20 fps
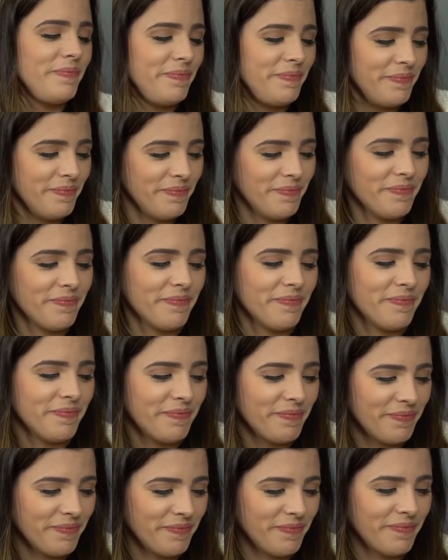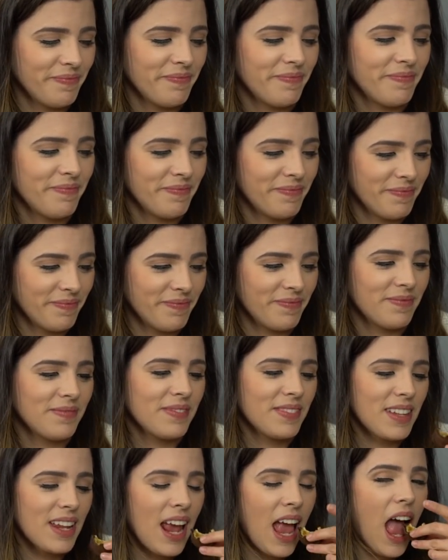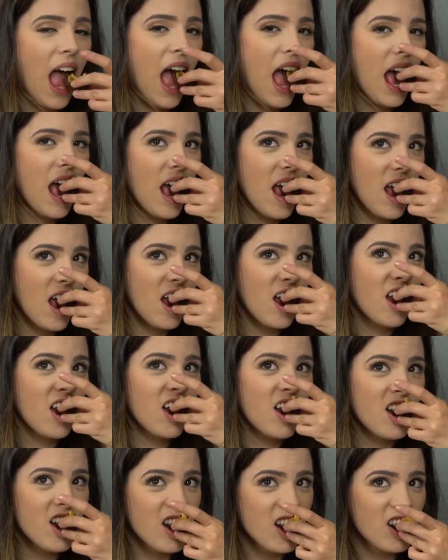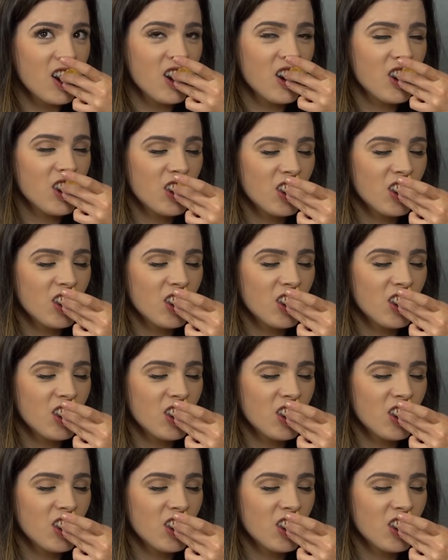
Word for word: onde você come aqueles docinhos por quilo, né? Uhum.